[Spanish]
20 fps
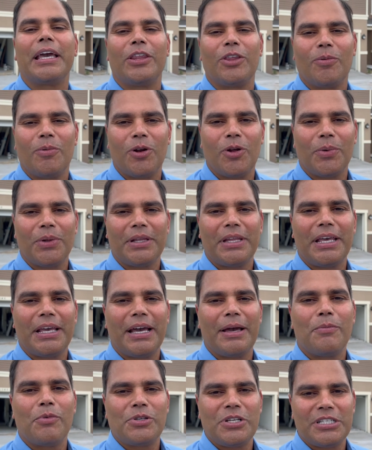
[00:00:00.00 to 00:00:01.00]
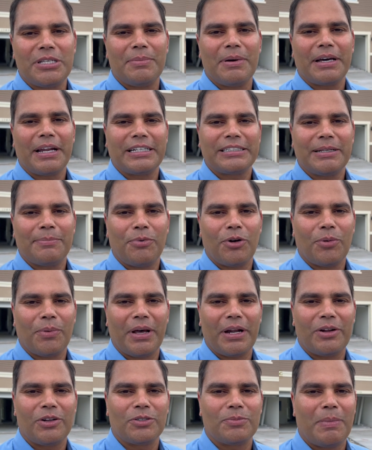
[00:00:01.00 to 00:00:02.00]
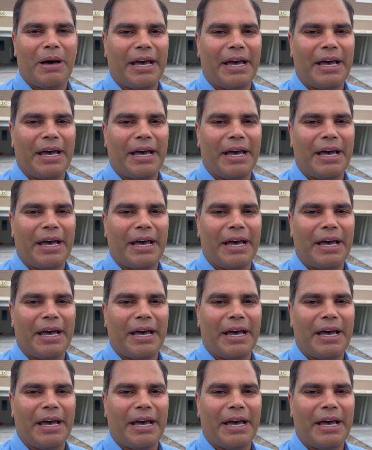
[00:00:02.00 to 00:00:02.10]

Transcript: Y que Dios los bendiga y muchísimas gracias por vernos.